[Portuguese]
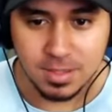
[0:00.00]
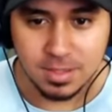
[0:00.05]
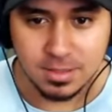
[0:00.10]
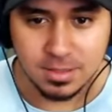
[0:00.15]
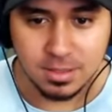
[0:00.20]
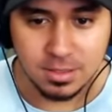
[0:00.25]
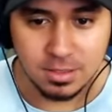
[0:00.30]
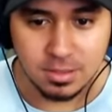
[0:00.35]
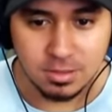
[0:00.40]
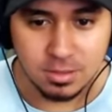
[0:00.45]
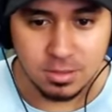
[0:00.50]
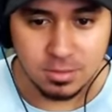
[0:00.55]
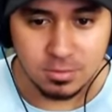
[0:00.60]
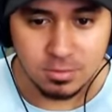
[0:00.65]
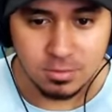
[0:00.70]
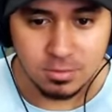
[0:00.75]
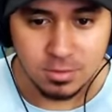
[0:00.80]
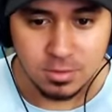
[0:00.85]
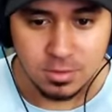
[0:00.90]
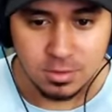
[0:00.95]
Mas aqui não
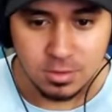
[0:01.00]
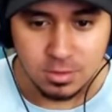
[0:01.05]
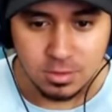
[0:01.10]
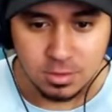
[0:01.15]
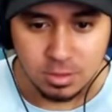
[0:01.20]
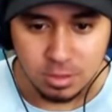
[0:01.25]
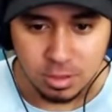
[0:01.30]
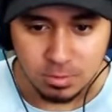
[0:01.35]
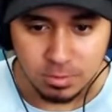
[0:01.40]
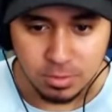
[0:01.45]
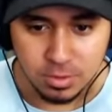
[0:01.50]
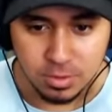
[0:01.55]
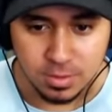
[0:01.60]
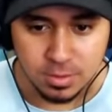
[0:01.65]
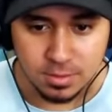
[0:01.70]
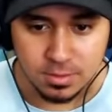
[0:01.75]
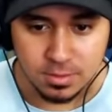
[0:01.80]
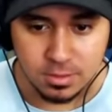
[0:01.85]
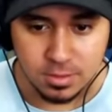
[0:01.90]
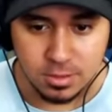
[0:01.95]
deu. Ela pula
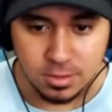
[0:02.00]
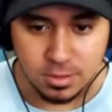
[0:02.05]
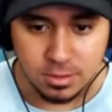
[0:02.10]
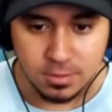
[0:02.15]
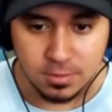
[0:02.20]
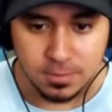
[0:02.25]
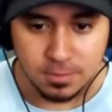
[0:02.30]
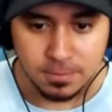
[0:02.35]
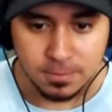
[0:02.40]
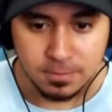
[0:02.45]
aqui sim, ó.